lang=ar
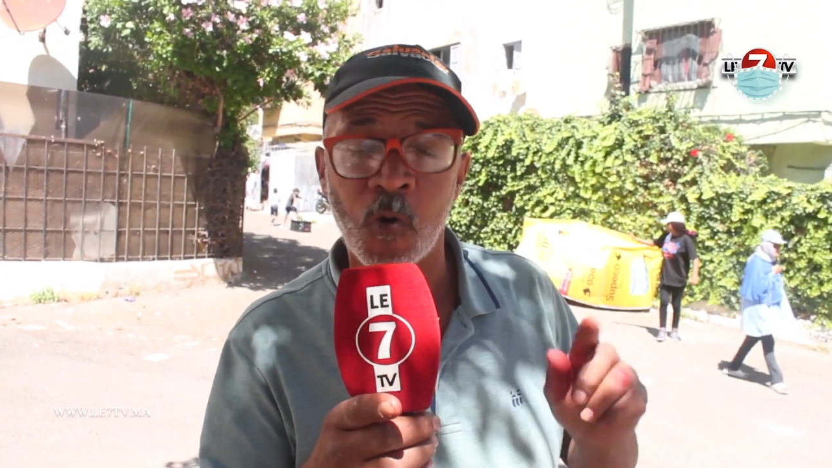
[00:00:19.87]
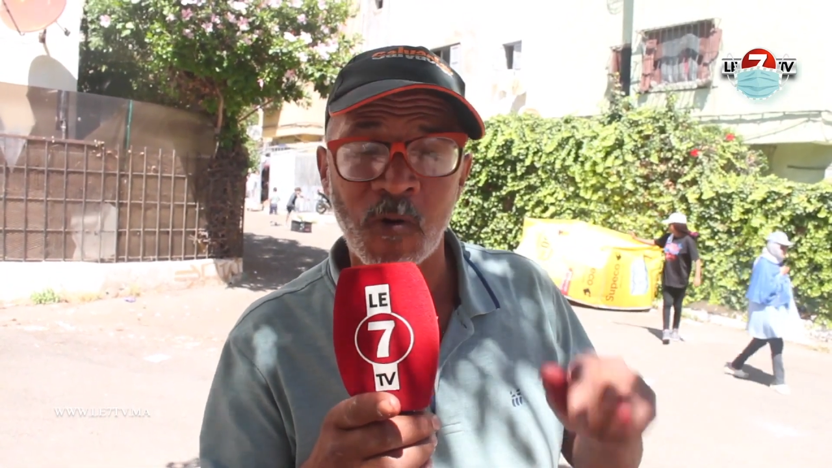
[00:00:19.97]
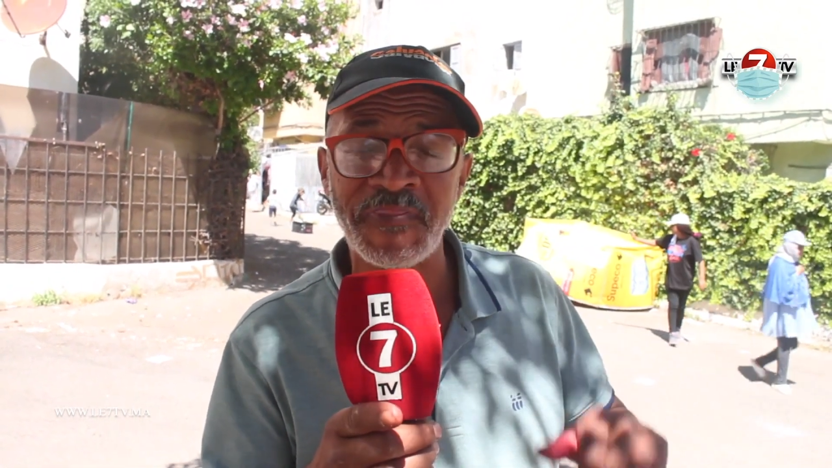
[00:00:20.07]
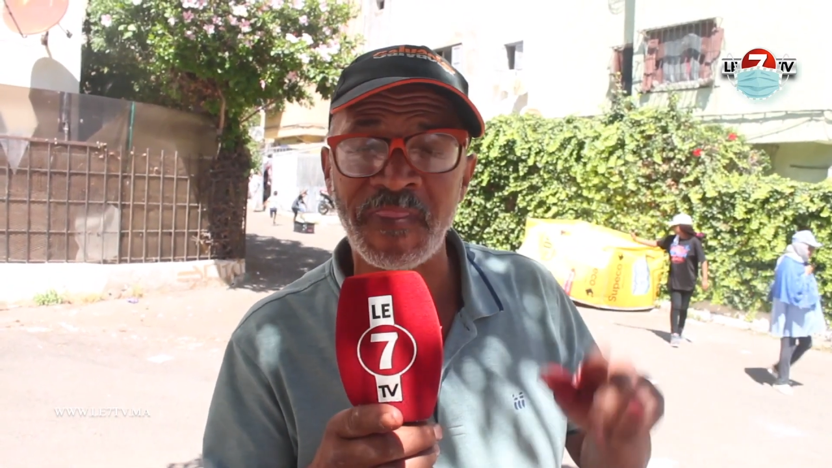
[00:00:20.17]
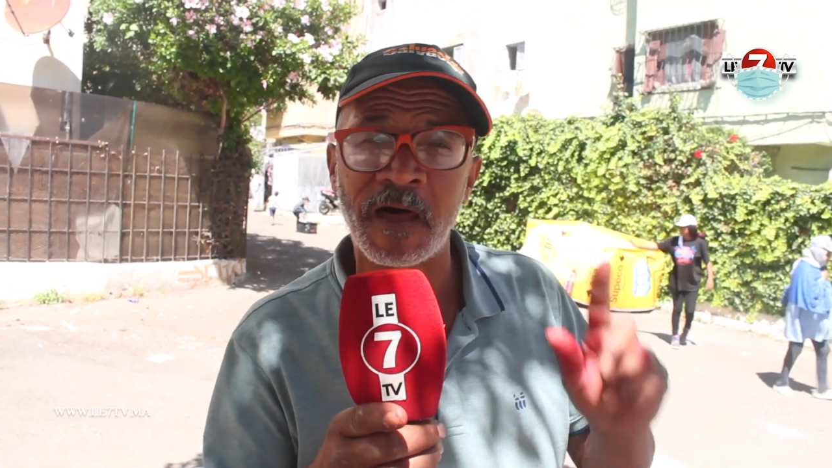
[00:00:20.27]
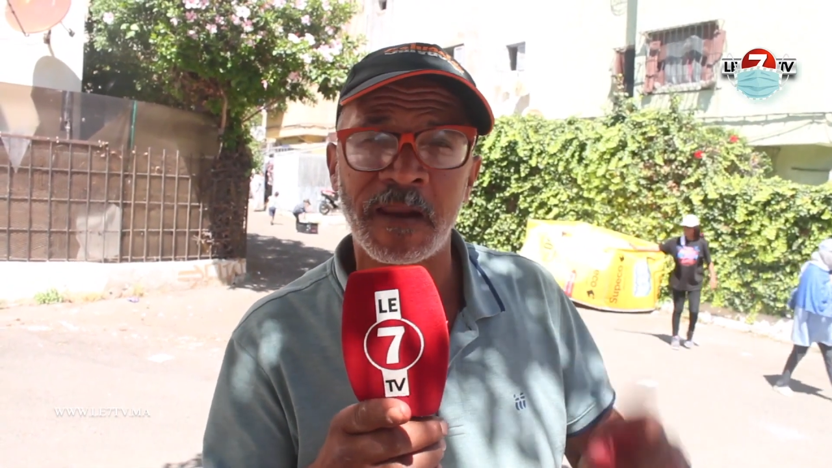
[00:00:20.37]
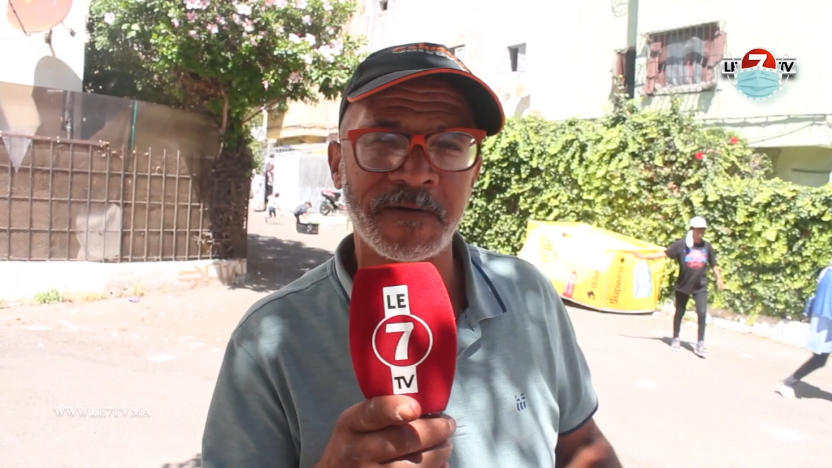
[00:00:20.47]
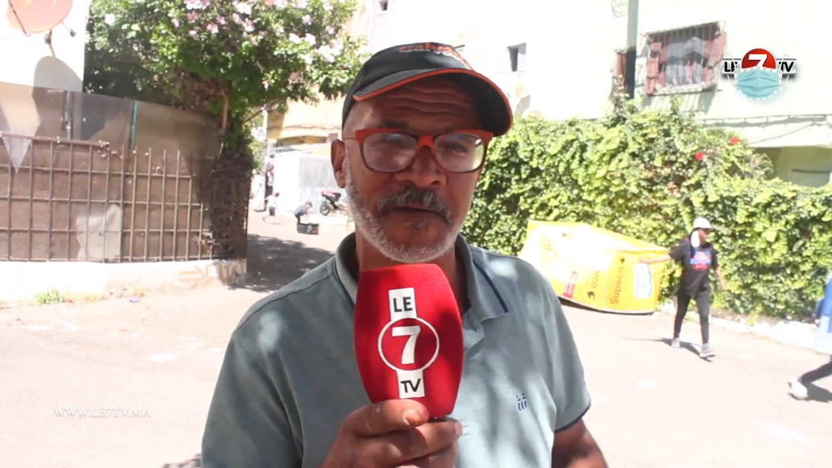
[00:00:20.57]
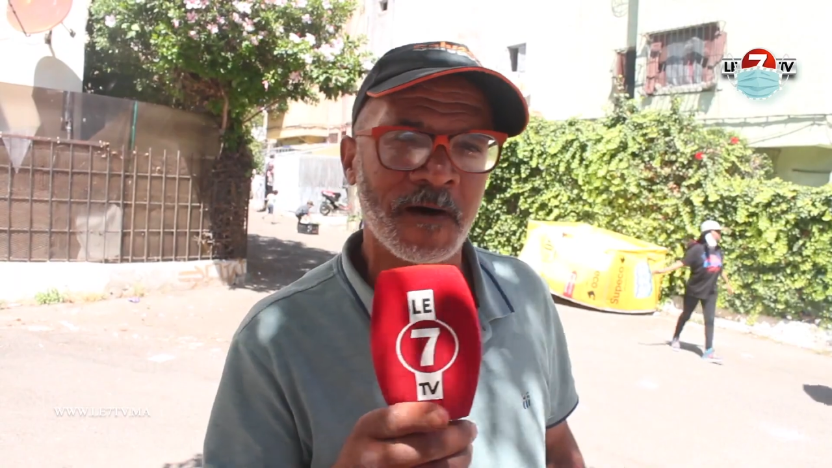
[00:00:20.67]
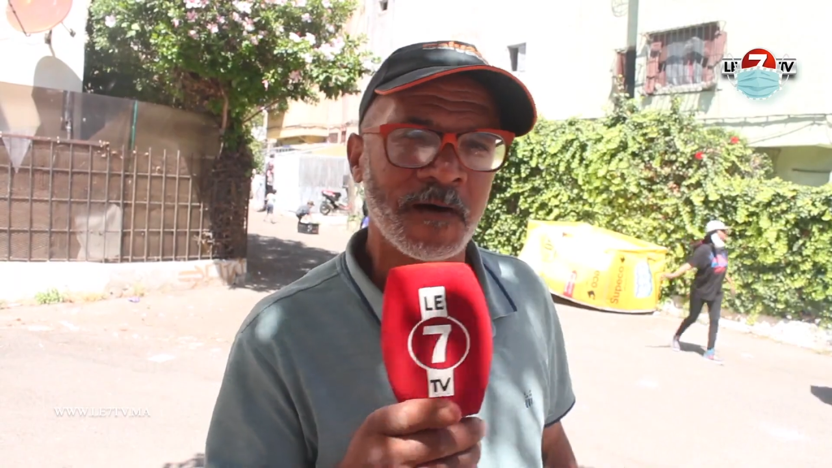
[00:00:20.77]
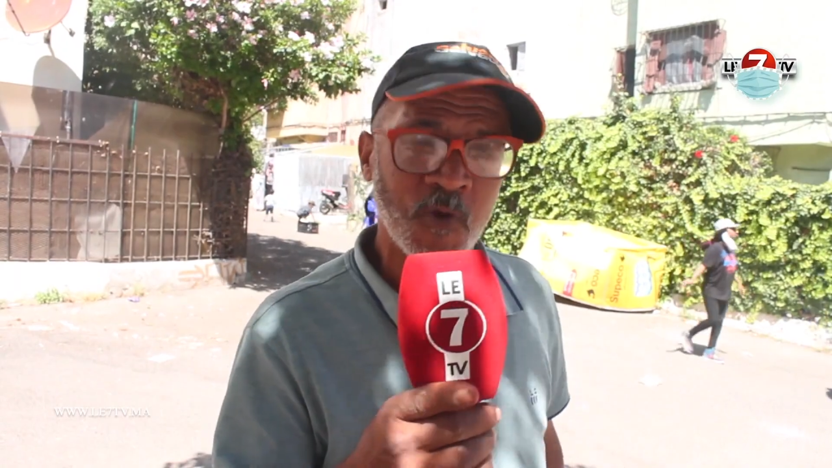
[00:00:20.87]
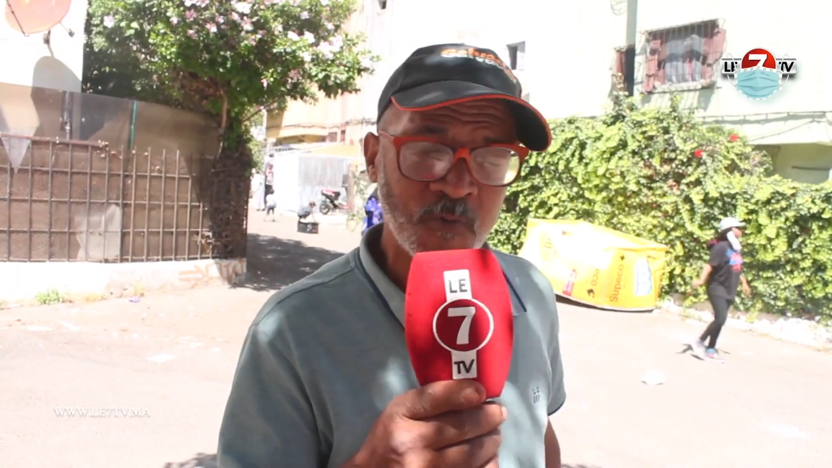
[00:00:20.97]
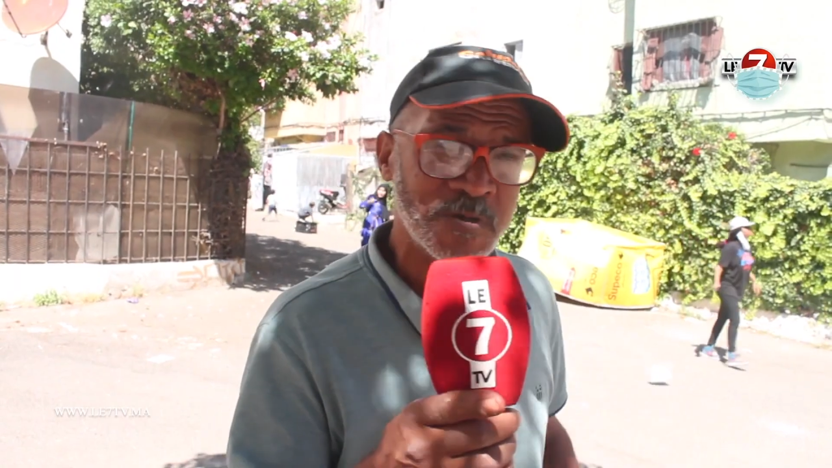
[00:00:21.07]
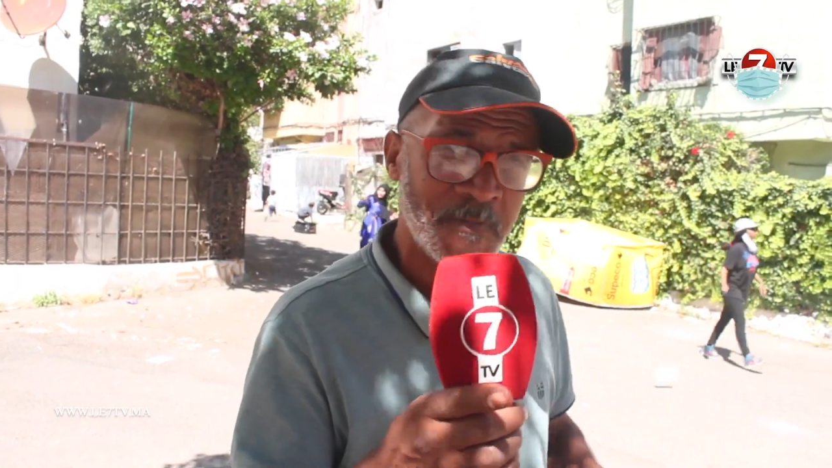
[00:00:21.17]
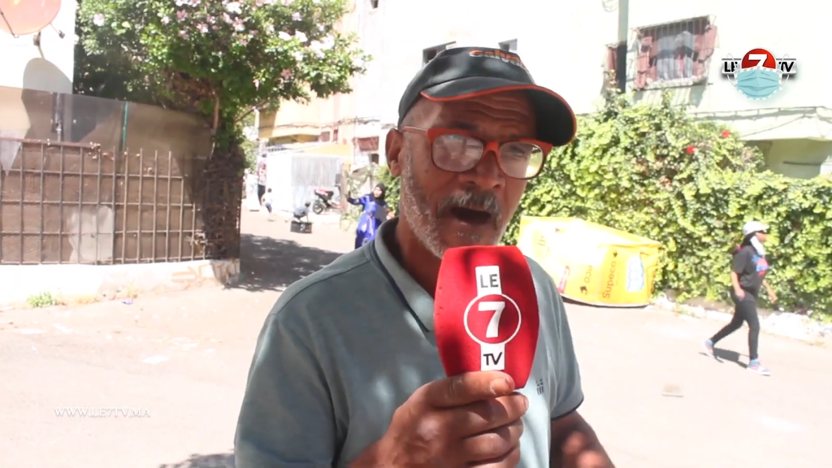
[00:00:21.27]
وهذا النار هذا دوب
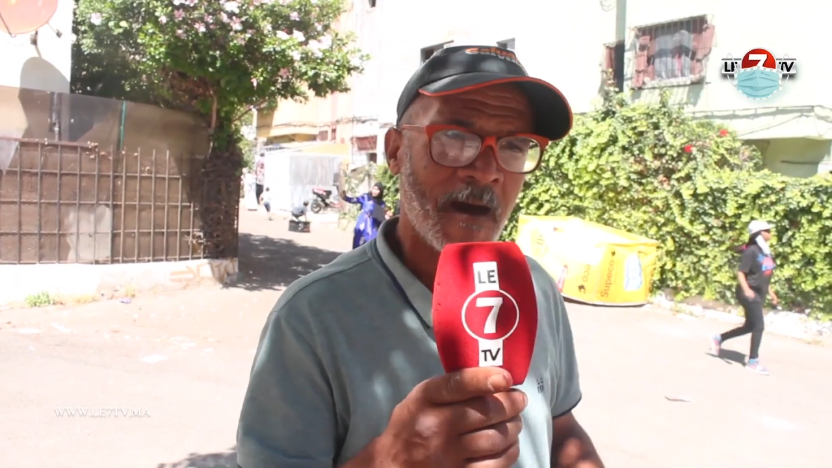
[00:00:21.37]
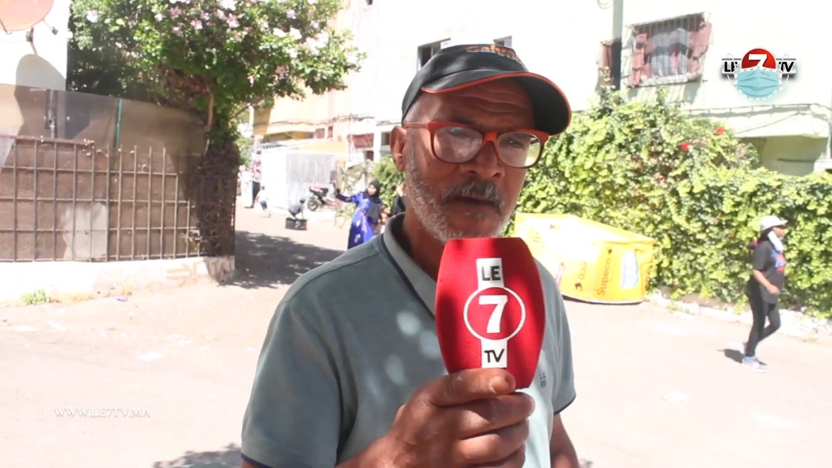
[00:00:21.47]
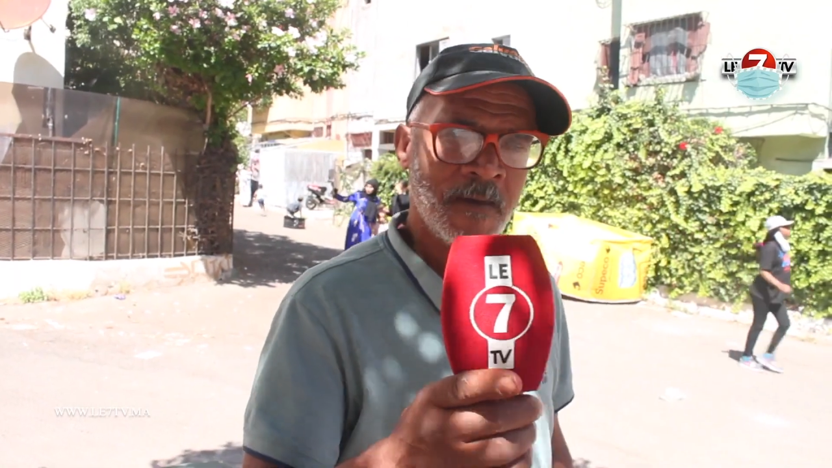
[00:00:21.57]
جبعه